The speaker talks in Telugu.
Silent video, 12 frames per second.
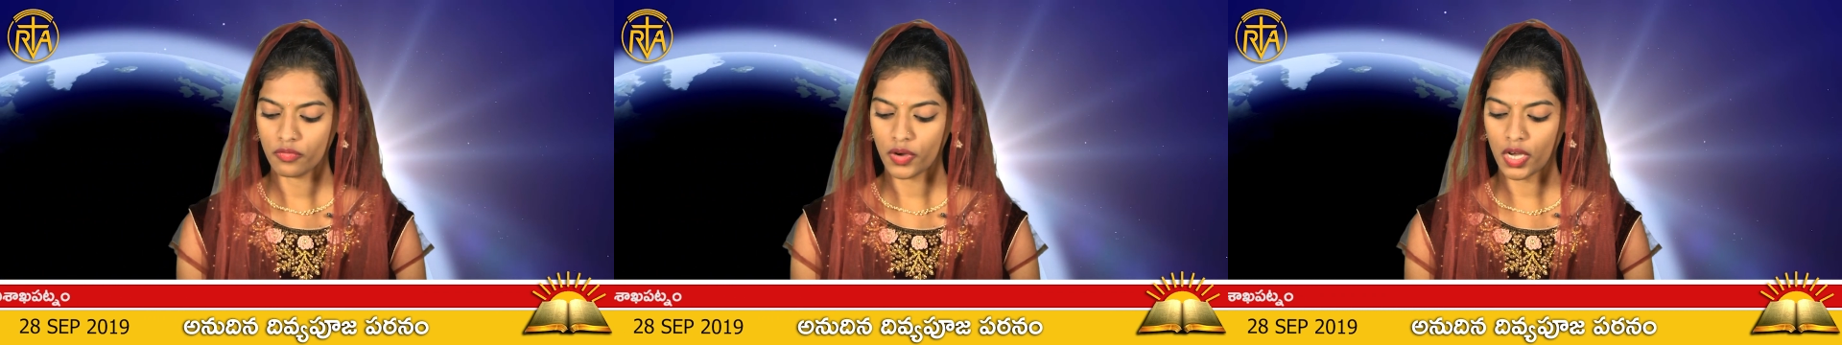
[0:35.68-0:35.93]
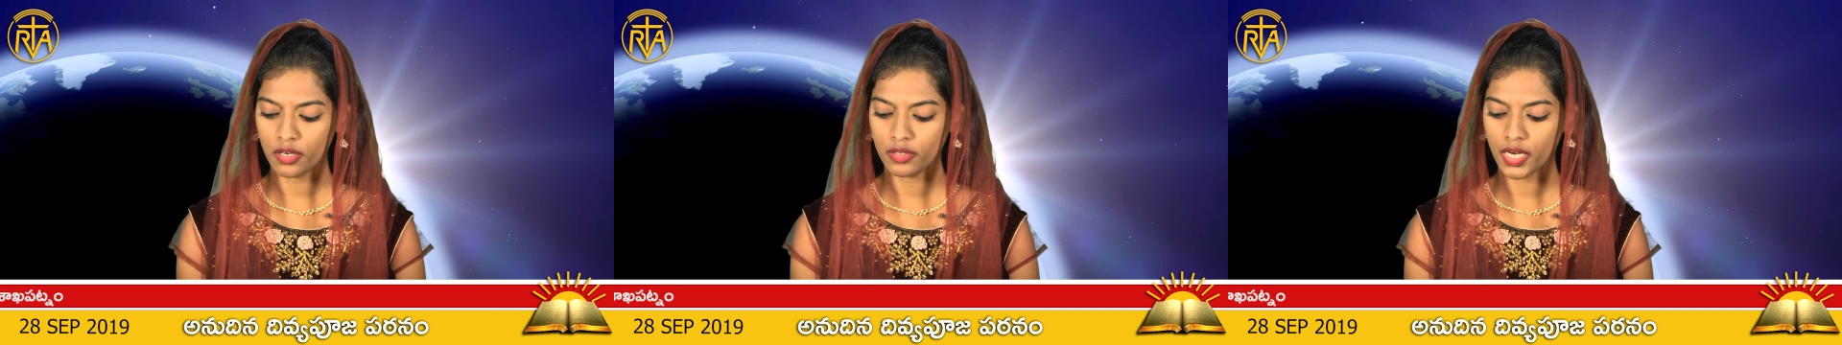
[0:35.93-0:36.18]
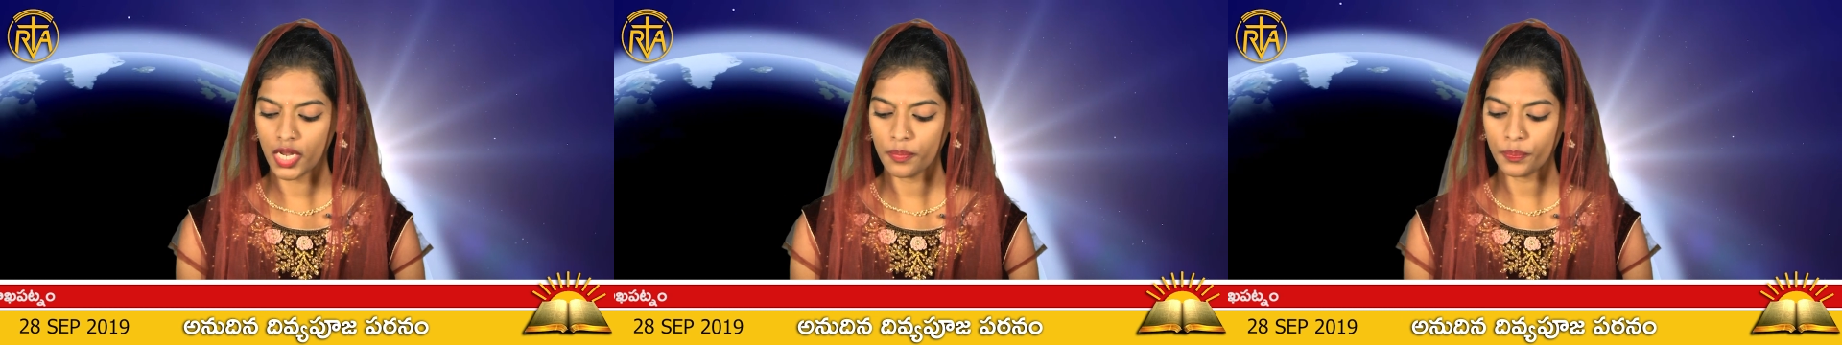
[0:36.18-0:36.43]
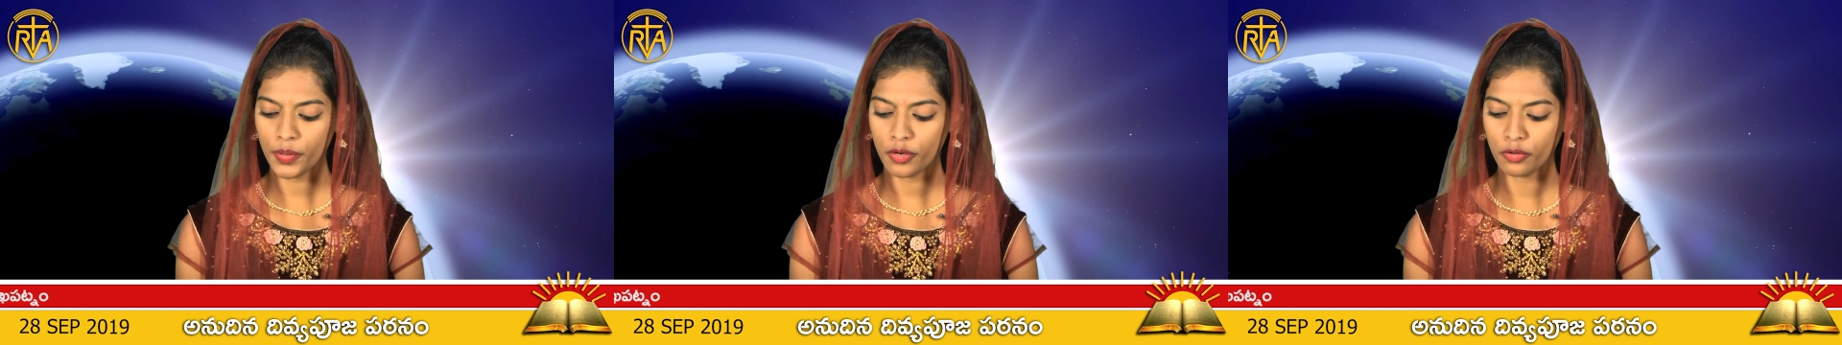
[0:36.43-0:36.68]
వారు
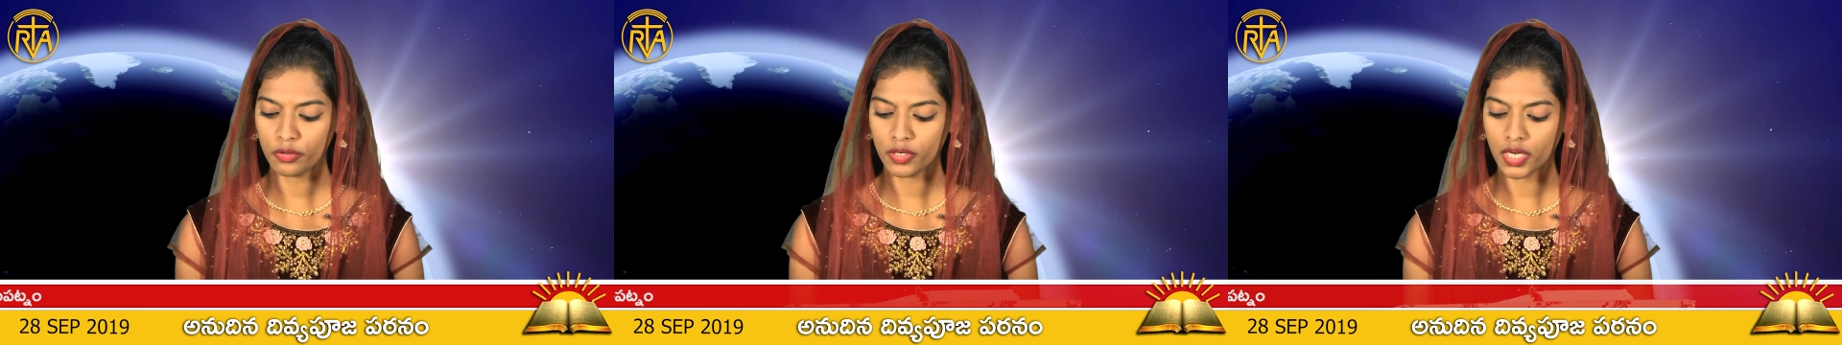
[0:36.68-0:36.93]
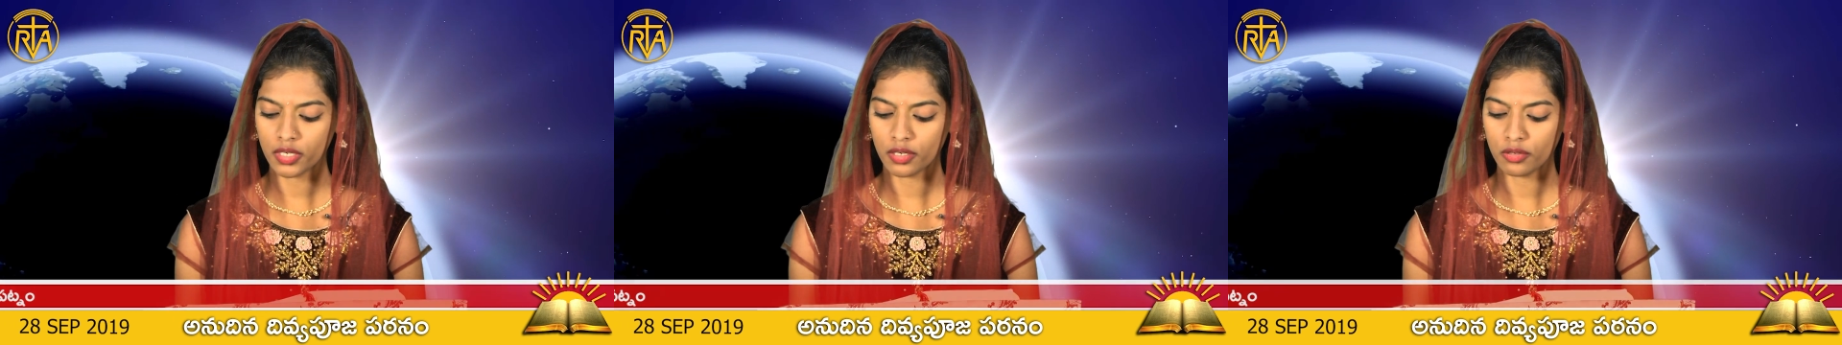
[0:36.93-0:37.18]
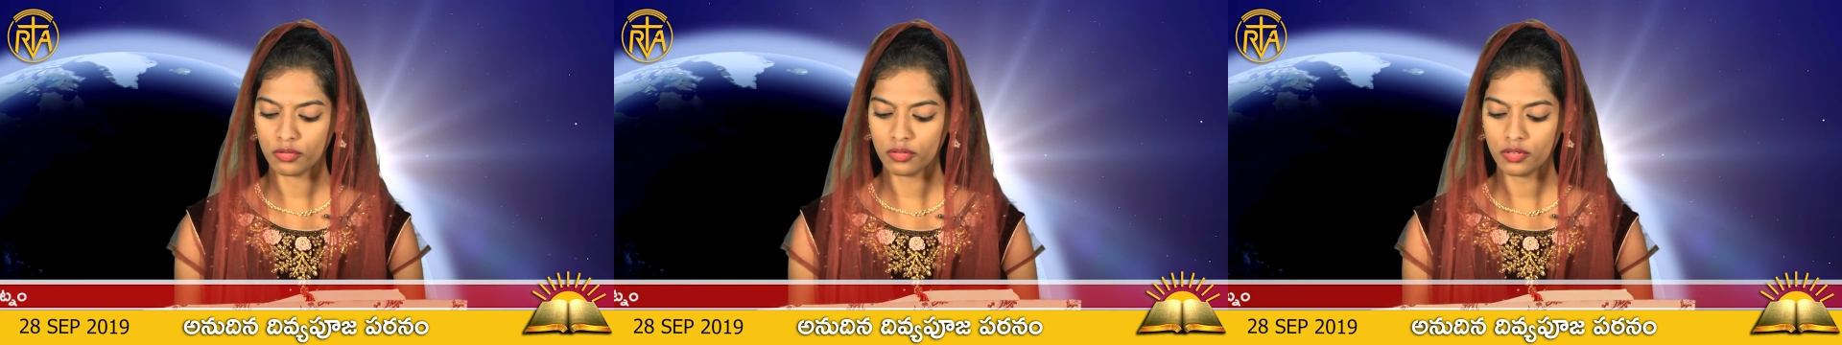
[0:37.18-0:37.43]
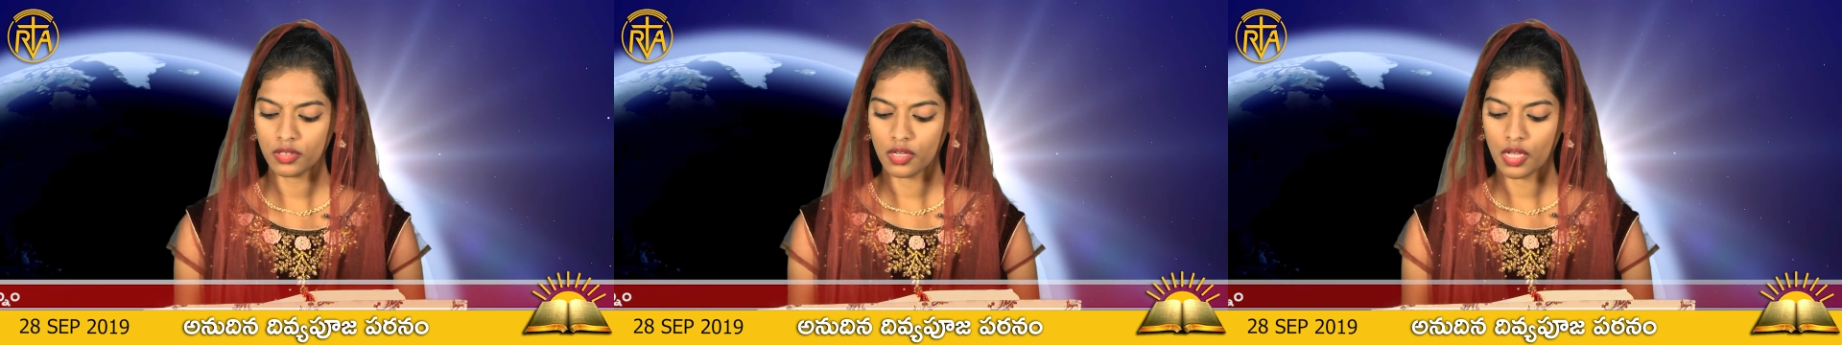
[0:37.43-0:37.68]
గ్రహింపకుండునట్లు
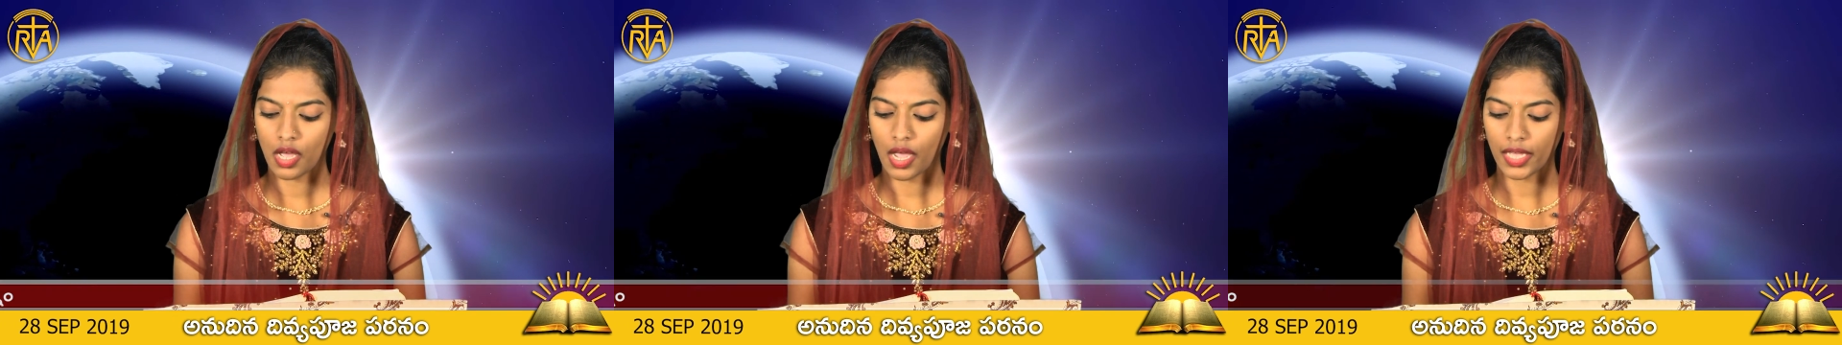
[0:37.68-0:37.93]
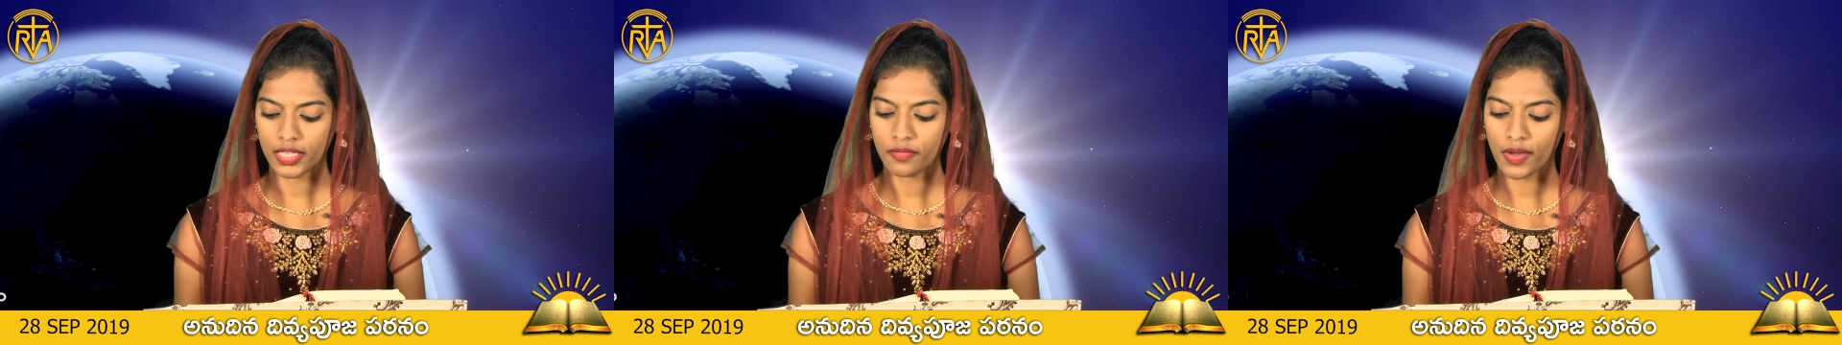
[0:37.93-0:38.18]
అది